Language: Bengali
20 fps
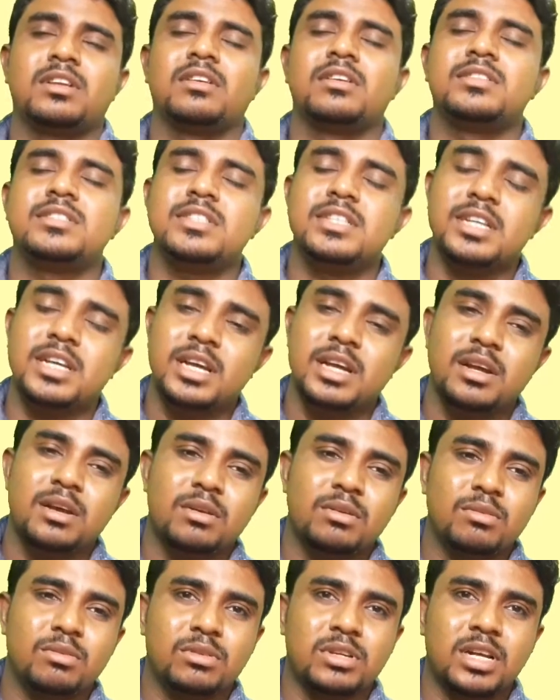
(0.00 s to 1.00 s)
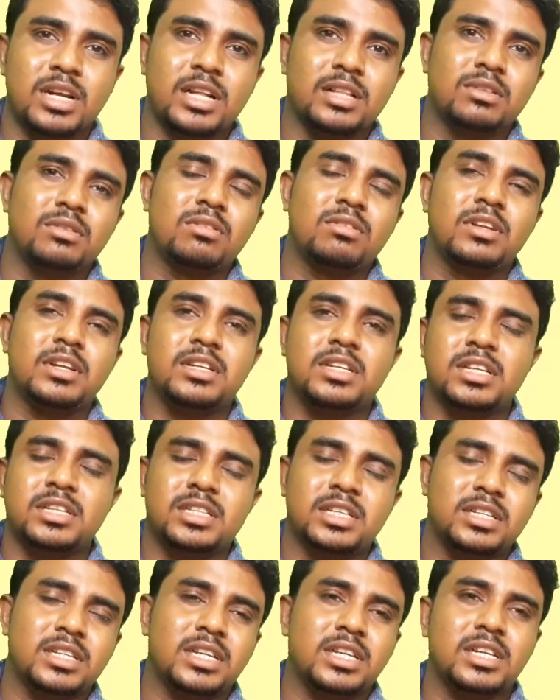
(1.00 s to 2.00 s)
হয়েছে কোঠা আন্দোলন এটা
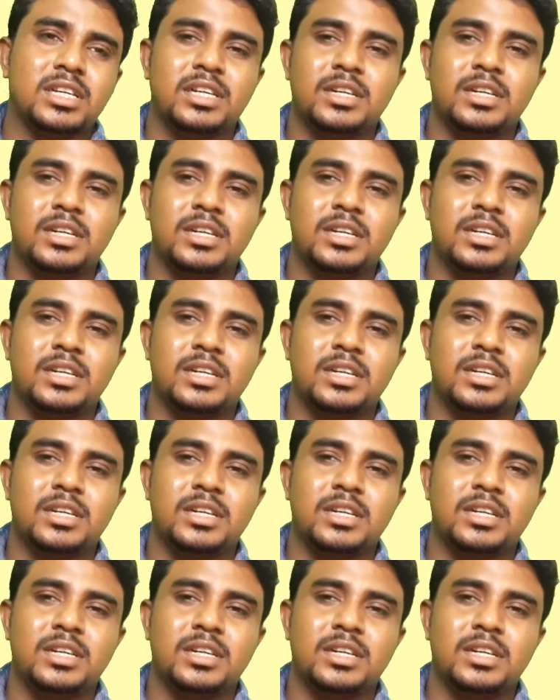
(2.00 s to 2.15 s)
সেটা